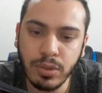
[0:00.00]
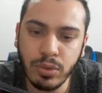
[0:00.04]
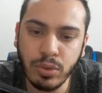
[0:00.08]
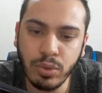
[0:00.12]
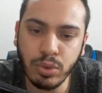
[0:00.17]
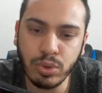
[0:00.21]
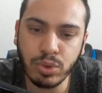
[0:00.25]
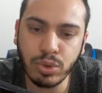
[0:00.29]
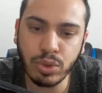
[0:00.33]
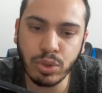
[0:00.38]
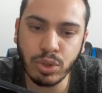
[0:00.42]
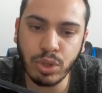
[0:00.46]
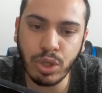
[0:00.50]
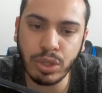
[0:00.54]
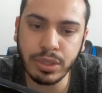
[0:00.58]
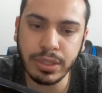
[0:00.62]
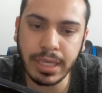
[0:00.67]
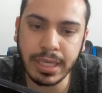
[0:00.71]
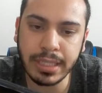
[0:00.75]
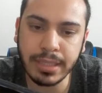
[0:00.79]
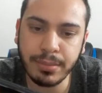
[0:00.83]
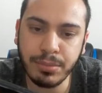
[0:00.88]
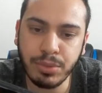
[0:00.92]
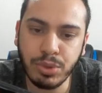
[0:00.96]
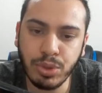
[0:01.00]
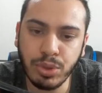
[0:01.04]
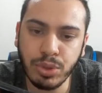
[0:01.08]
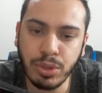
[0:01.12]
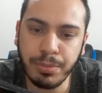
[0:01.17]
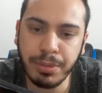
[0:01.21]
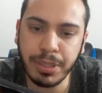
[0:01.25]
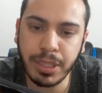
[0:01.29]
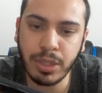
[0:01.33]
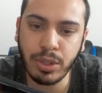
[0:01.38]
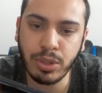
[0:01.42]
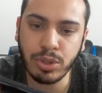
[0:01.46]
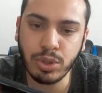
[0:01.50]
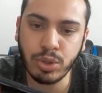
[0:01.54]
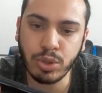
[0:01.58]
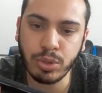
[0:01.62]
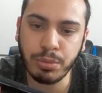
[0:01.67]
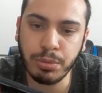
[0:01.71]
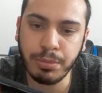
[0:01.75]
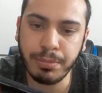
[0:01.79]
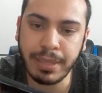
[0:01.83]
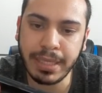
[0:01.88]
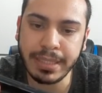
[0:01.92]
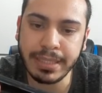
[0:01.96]
Uzun gönderdim çünkü bir an önce
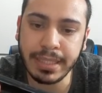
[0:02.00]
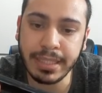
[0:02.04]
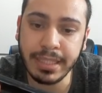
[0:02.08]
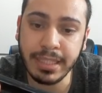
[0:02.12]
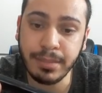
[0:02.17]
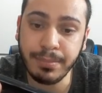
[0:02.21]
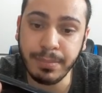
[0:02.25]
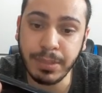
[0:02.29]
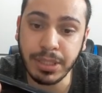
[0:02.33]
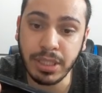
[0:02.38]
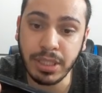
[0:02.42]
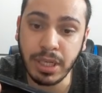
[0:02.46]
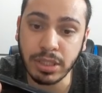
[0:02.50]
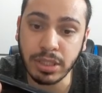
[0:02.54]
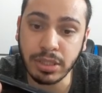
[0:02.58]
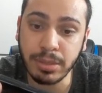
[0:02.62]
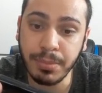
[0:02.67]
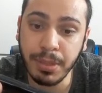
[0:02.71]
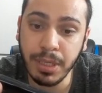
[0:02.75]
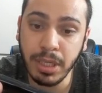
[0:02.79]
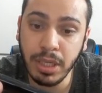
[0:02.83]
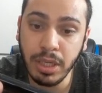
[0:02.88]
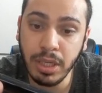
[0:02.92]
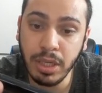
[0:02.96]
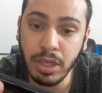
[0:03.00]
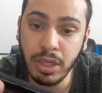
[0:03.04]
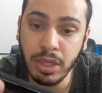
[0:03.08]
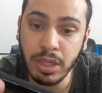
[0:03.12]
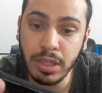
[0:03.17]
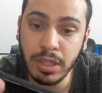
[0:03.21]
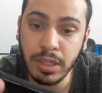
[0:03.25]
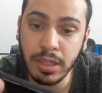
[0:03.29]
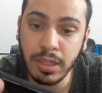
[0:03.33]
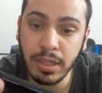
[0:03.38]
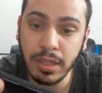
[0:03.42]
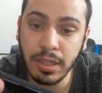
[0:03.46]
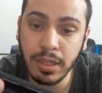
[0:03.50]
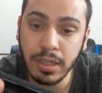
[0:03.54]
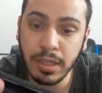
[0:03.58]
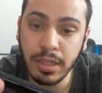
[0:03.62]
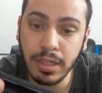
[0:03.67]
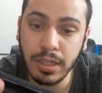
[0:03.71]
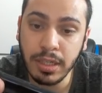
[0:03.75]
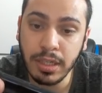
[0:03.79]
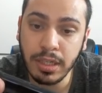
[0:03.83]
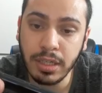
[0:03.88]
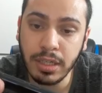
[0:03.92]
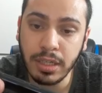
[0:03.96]
topun benden gitmesi lazım.
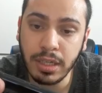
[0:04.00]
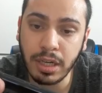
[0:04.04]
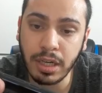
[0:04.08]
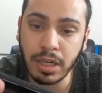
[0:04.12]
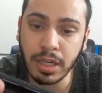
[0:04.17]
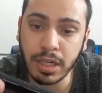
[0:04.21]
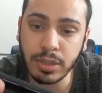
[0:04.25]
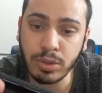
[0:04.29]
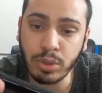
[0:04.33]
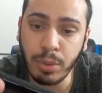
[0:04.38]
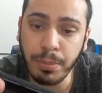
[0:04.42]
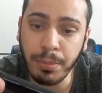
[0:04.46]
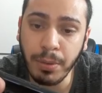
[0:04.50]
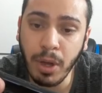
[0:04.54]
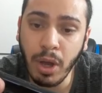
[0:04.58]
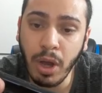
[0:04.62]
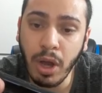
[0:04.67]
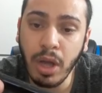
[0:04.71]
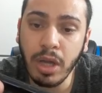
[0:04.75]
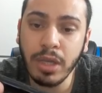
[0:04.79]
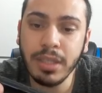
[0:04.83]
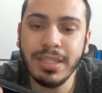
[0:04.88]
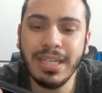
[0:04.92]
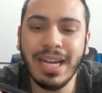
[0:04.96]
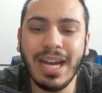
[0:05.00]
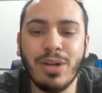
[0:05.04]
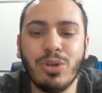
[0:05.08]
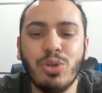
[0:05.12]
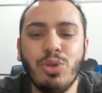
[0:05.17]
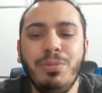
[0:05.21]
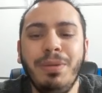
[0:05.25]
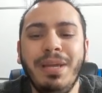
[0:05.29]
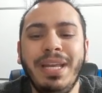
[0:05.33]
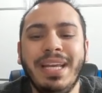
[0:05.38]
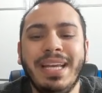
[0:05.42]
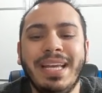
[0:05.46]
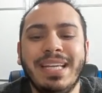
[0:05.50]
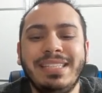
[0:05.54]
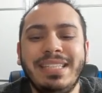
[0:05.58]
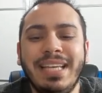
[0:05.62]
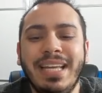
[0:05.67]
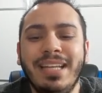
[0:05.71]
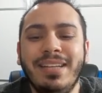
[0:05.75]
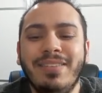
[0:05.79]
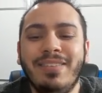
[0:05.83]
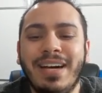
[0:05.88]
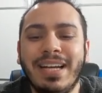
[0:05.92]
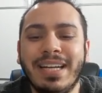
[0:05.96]
Ara top. Ya Rumenige
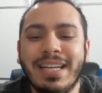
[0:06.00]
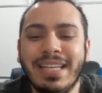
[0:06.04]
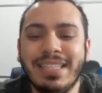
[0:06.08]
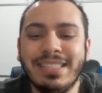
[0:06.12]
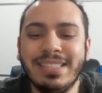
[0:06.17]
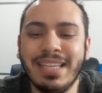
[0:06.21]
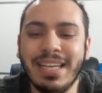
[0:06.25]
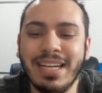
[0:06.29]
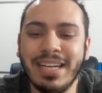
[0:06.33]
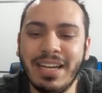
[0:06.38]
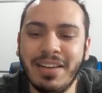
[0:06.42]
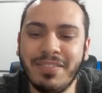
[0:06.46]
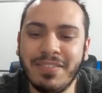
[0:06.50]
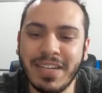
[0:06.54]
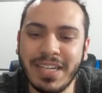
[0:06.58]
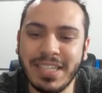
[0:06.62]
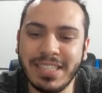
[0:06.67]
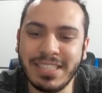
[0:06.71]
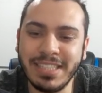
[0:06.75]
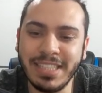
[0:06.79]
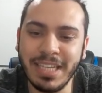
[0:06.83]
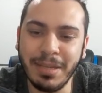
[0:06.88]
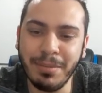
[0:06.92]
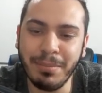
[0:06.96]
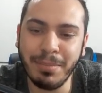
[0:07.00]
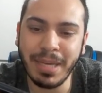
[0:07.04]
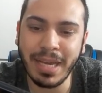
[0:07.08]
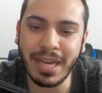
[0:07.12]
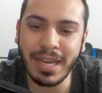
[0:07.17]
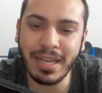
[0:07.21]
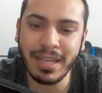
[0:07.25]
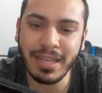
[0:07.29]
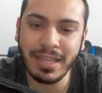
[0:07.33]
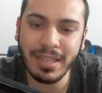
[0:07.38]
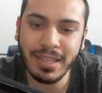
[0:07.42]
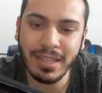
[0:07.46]
senin var ya sarı kafana sıçayım ya.